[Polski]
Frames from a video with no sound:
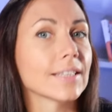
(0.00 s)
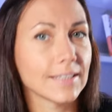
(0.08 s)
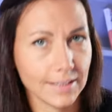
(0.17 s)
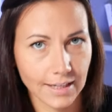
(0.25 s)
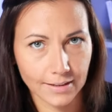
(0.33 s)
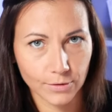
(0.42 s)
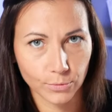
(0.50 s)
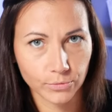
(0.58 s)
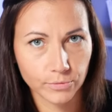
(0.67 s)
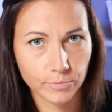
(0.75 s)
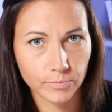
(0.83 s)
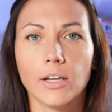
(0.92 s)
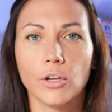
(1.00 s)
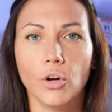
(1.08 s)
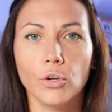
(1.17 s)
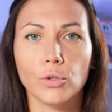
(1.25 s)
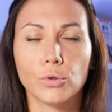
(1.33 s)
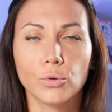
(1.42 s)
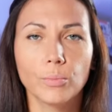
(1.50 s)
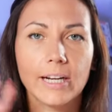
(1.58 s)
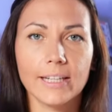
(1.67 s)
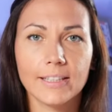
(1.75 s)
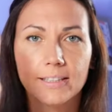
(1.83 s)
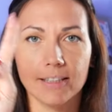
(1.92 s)
stresów. Krok
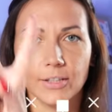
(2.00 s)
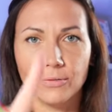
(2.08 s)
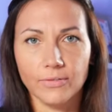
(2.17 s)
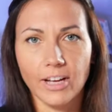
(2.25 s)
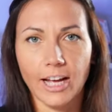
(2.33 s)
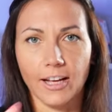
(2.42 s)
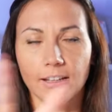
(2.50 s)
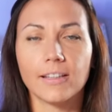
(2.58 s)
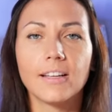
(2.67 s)
numer dwa.